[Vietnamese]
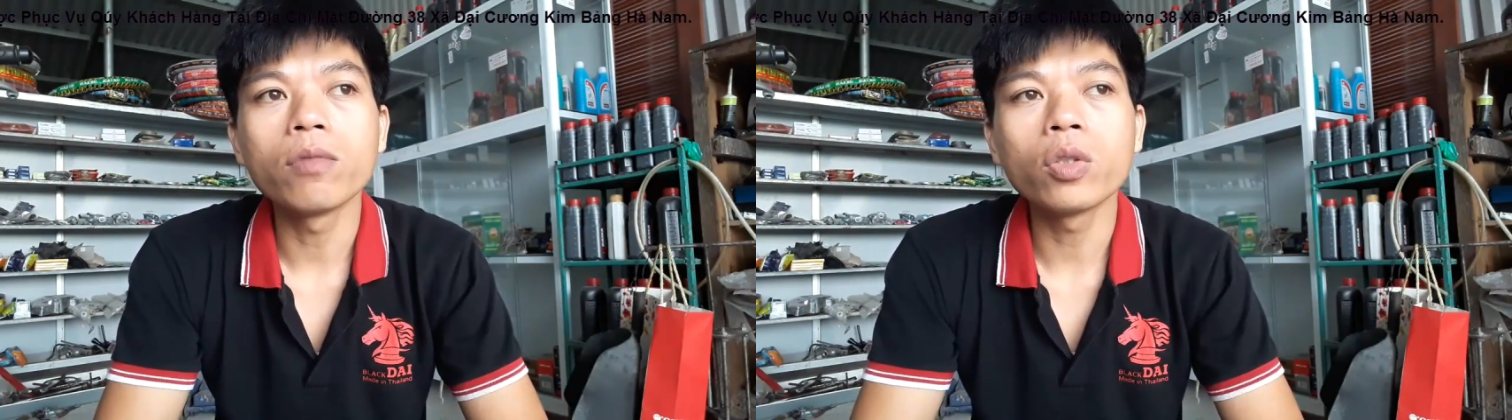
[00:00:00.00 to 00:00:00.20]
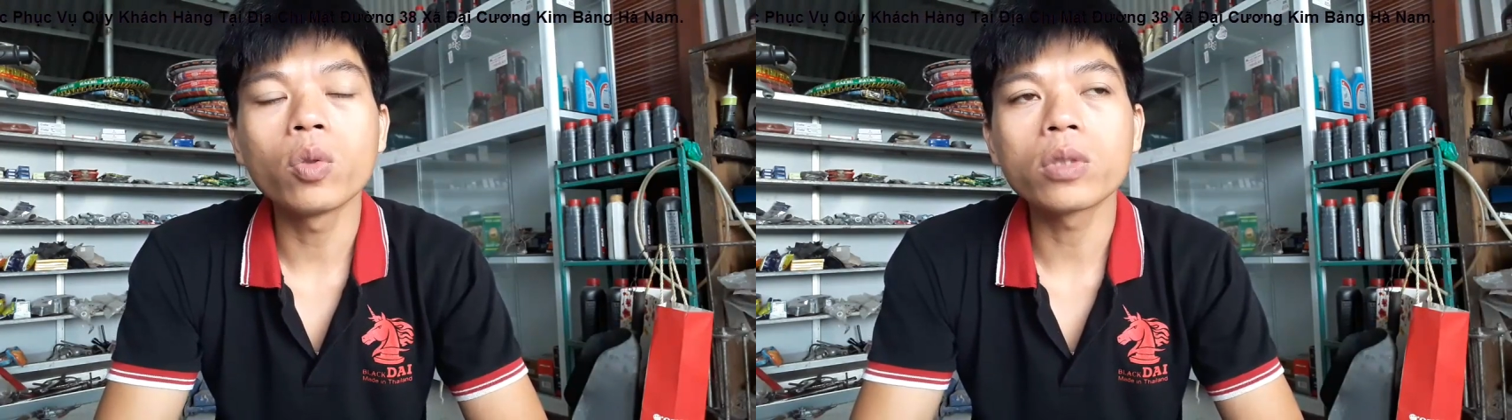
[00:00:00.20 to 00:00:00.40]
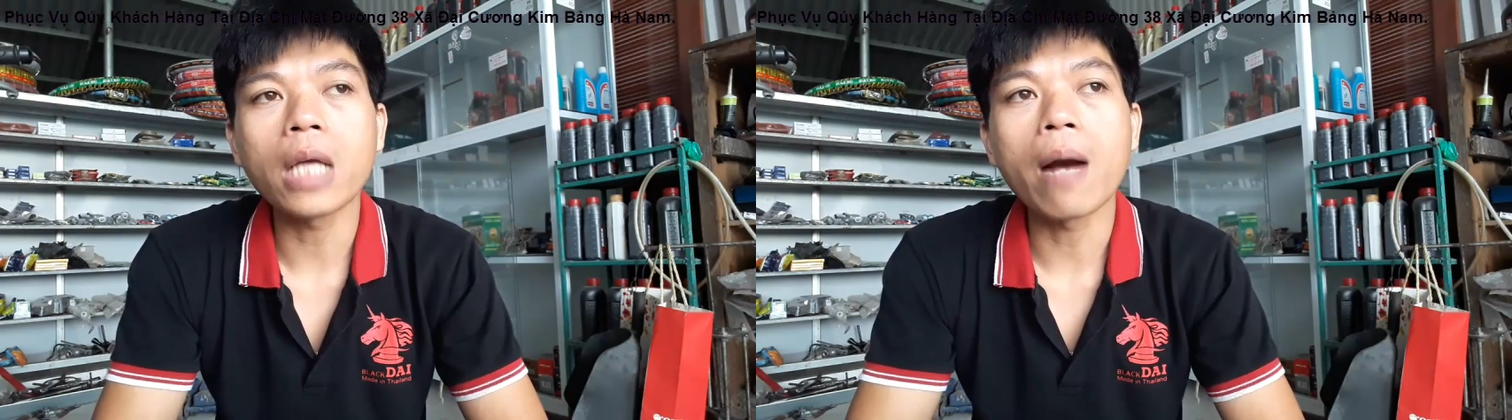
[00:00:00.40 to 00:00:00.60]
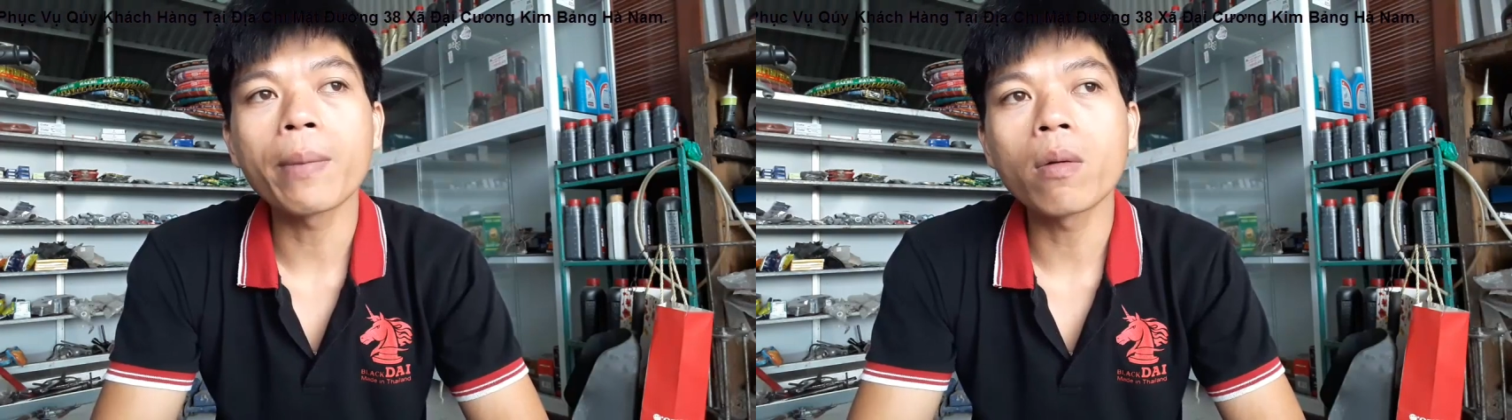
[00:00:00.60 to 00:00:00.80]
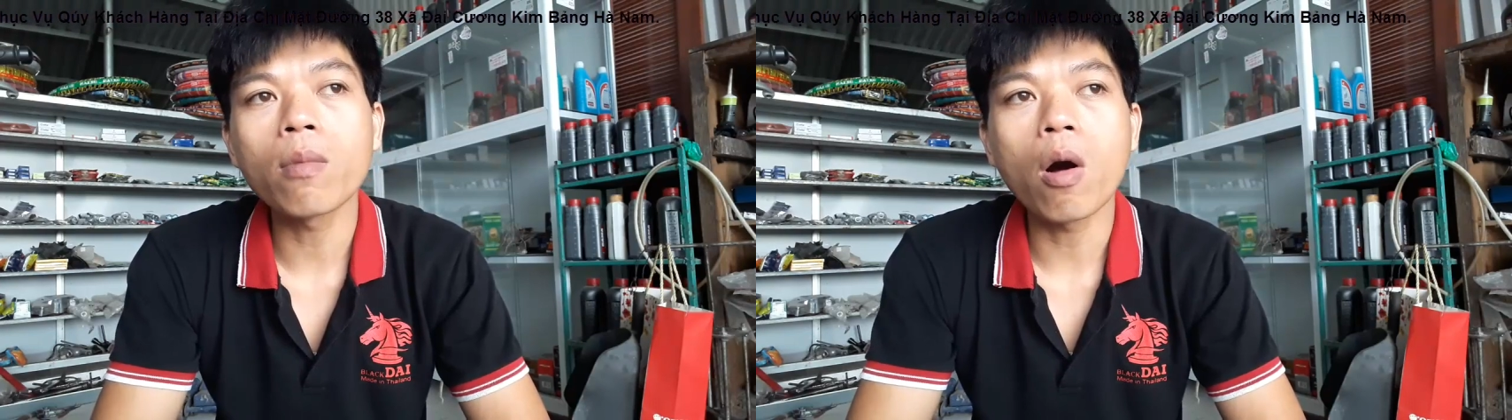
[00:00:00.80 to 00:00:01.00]
ví dụ sáng
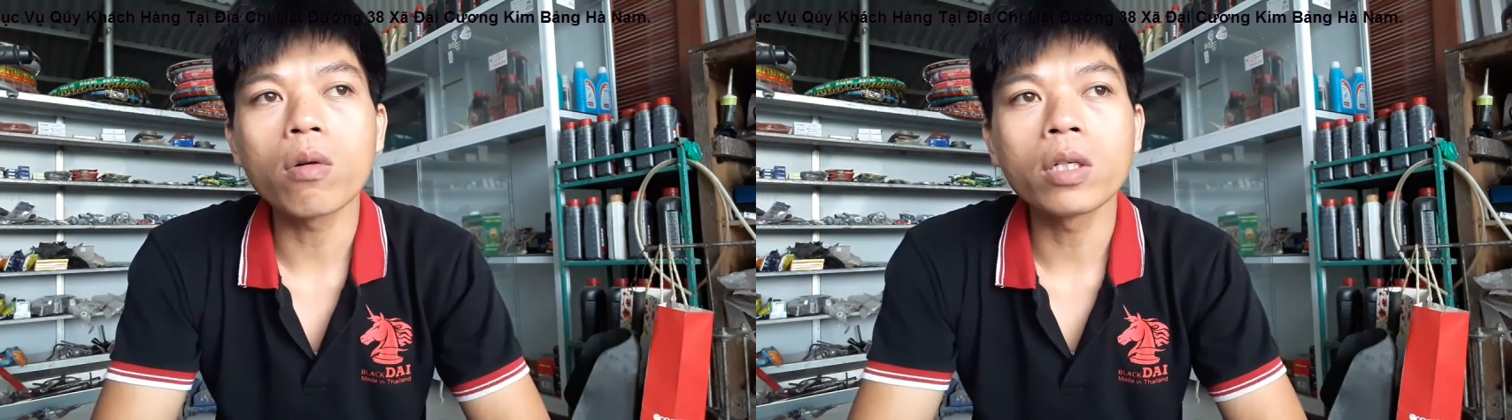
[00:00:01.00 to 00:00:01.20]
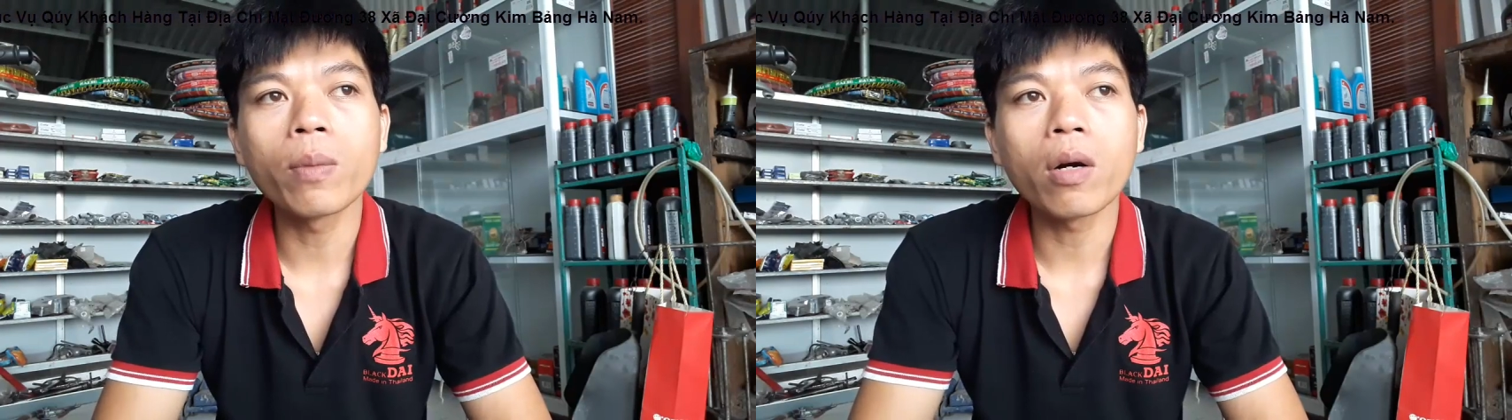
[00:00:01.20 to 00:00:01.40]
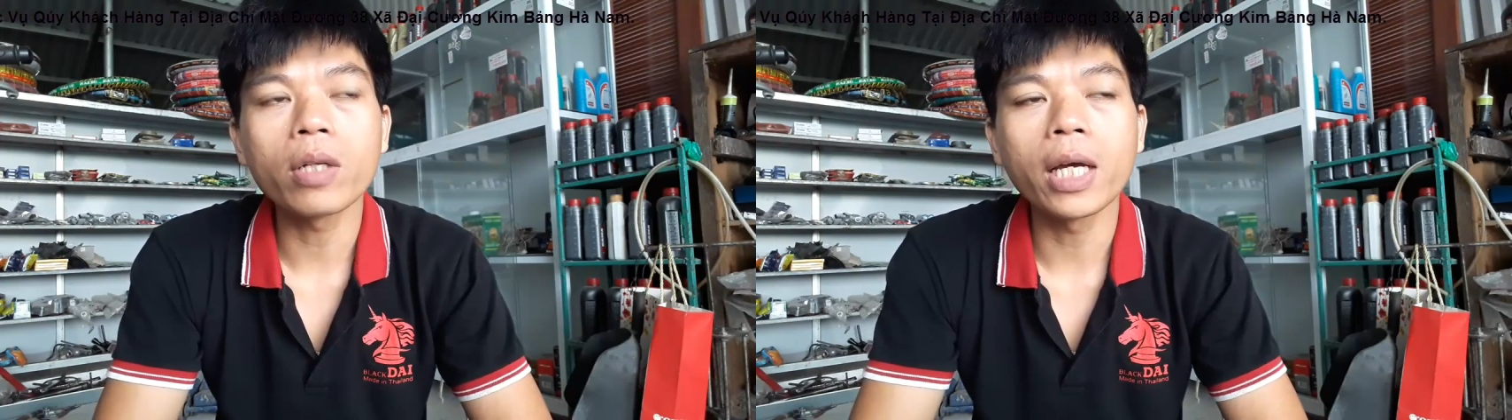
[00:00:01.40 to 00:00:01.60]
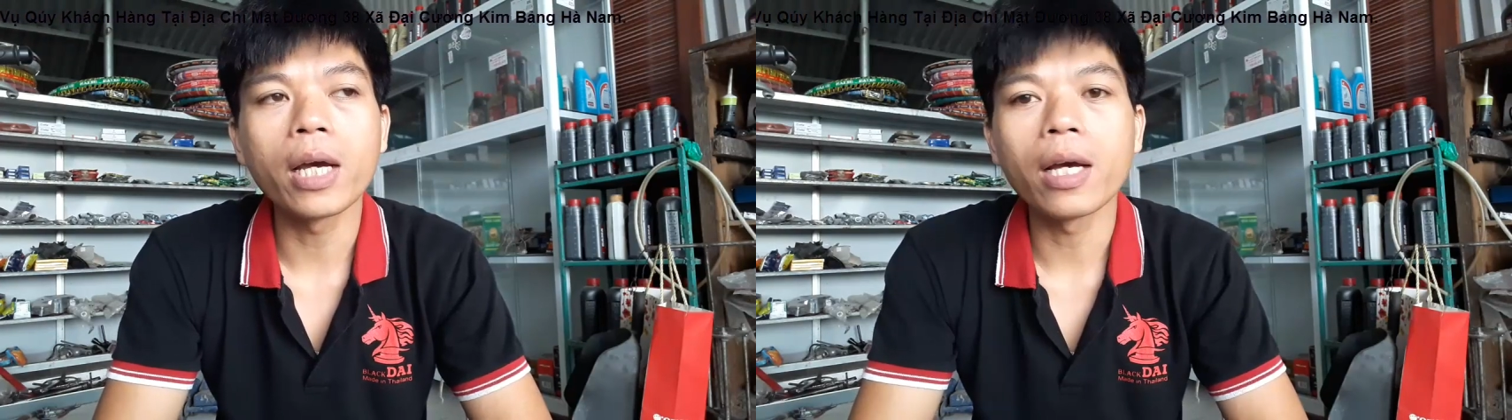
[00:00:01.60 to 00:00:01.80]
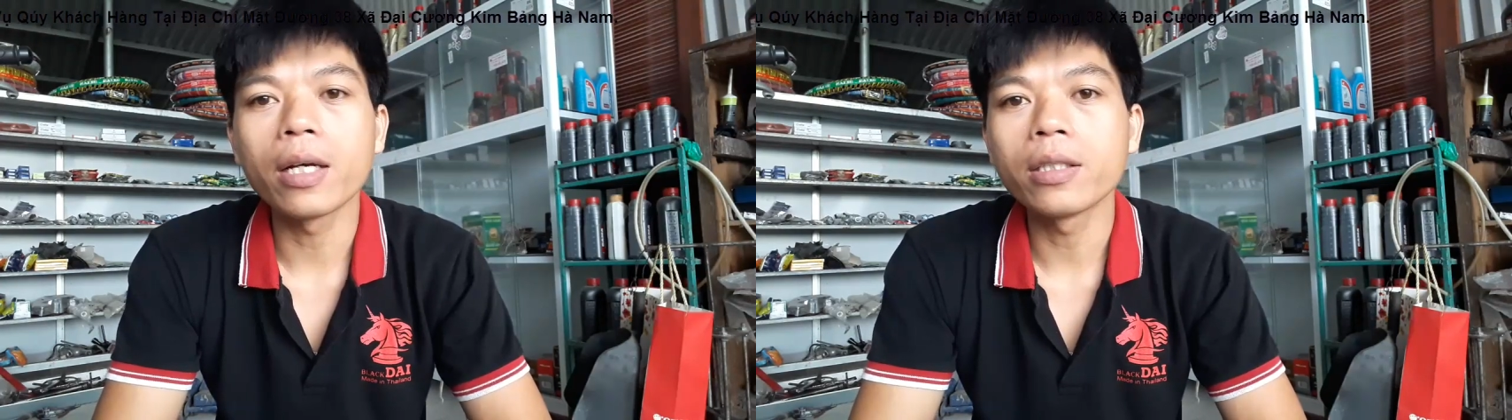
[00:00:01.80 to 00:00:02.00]
mình không đọc nhưng mà có
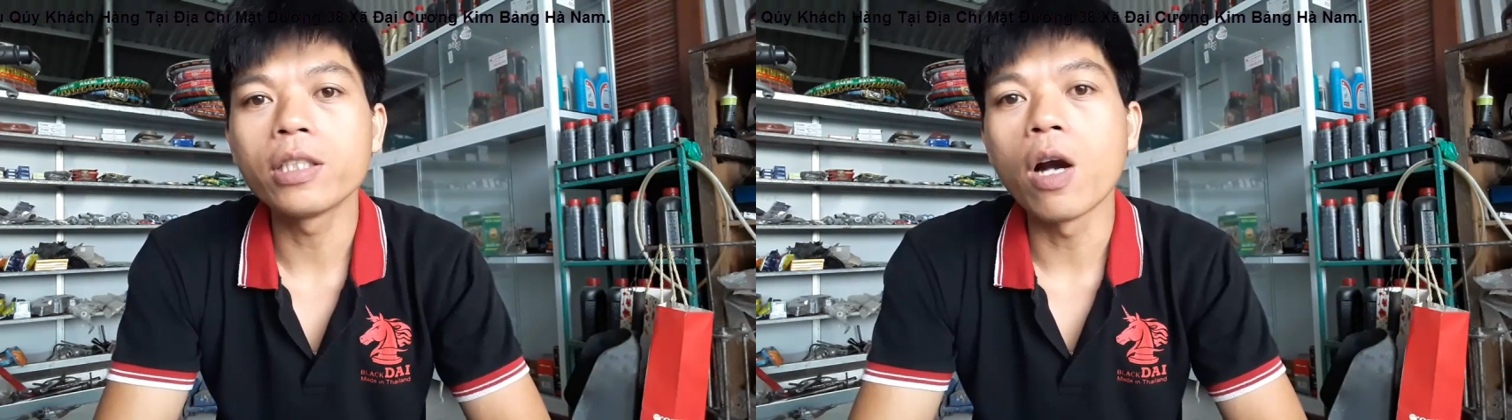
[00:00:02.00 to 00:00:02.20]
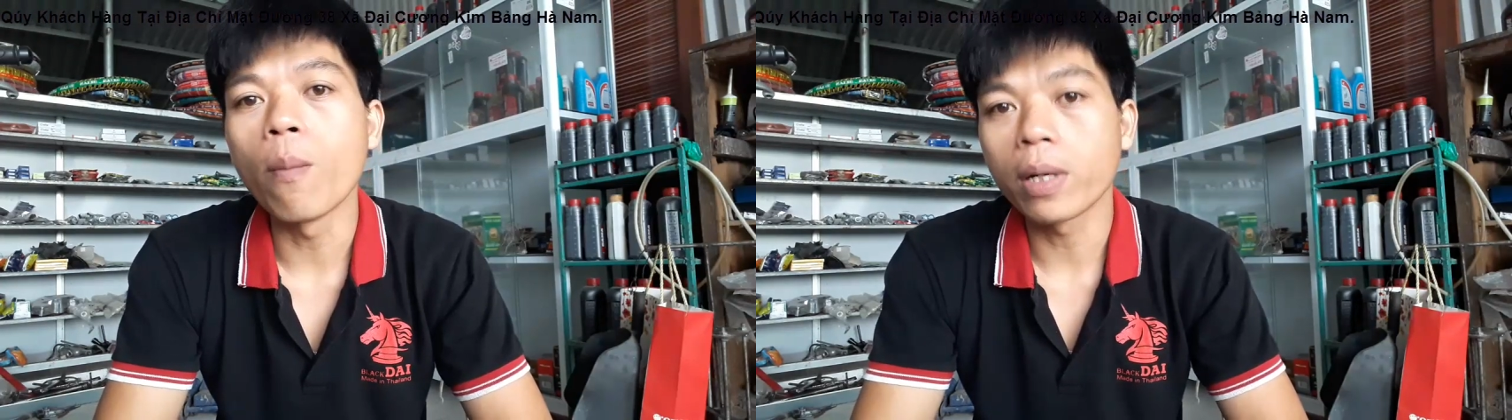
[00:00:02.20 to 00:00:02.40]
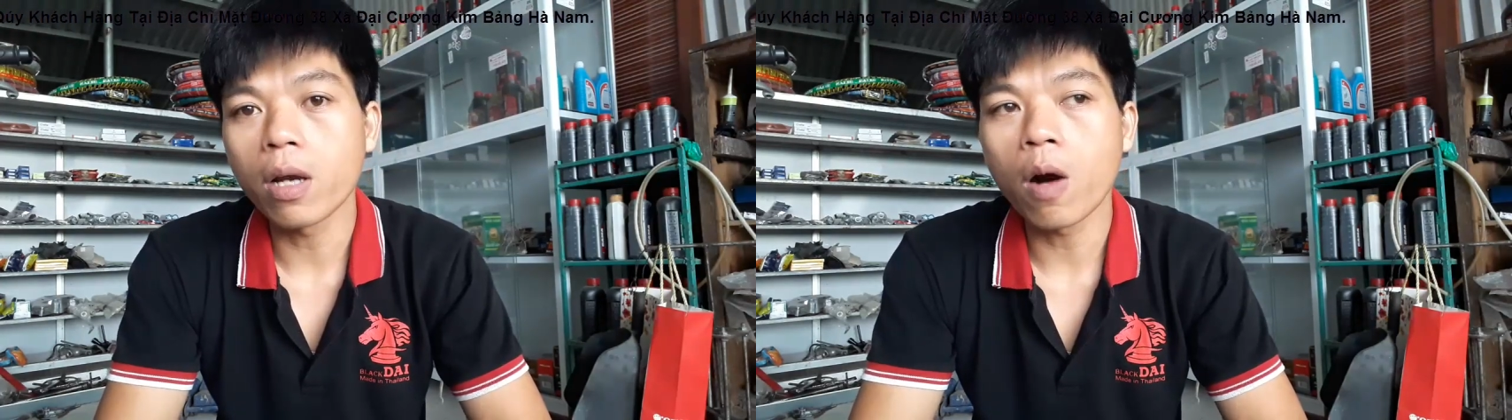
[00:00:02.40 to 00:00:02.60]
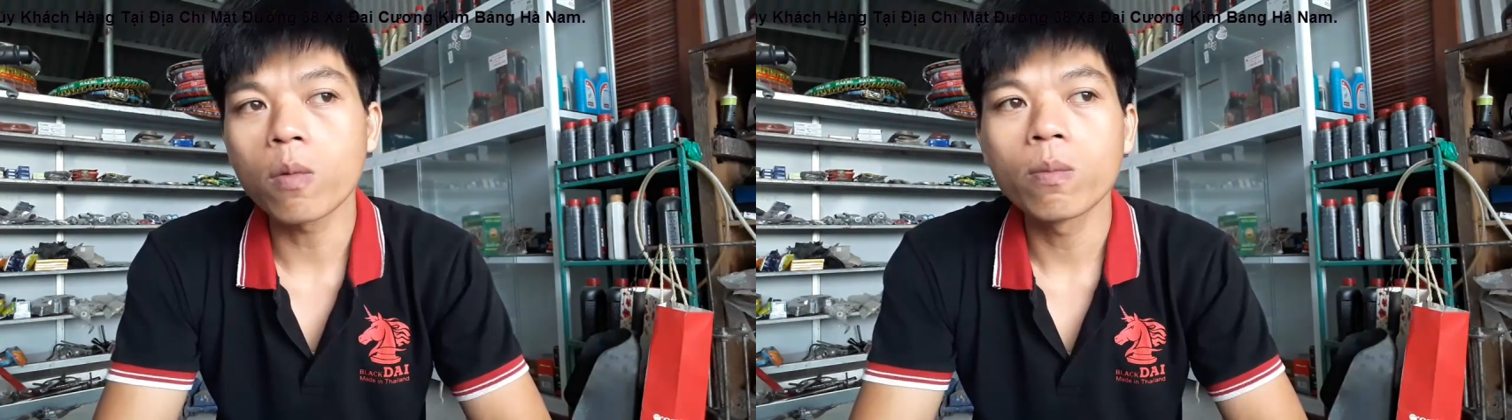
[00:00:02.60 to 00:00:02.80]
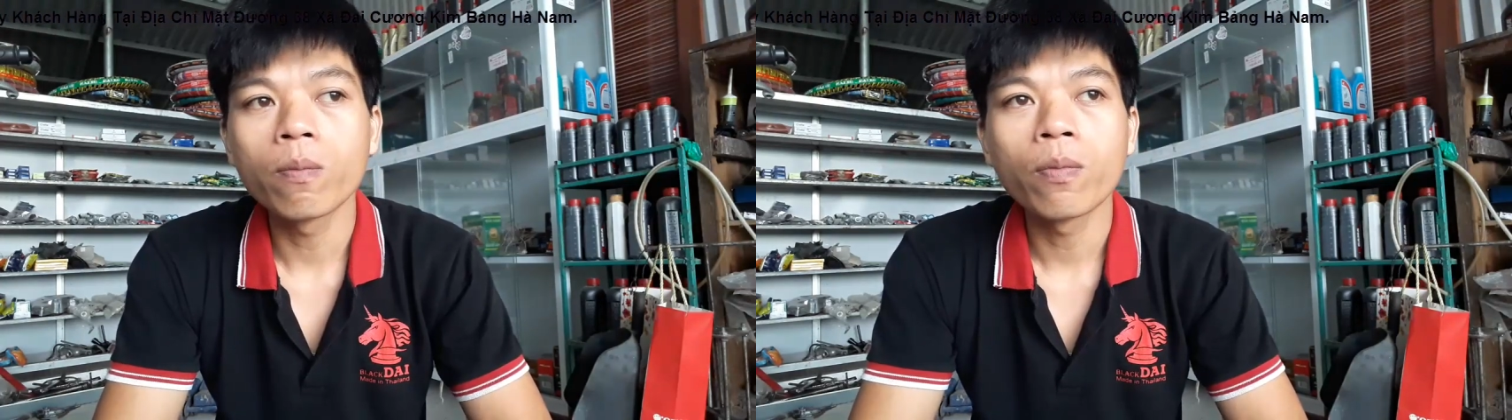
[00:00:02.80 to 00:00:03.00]
thể chiều mình đọc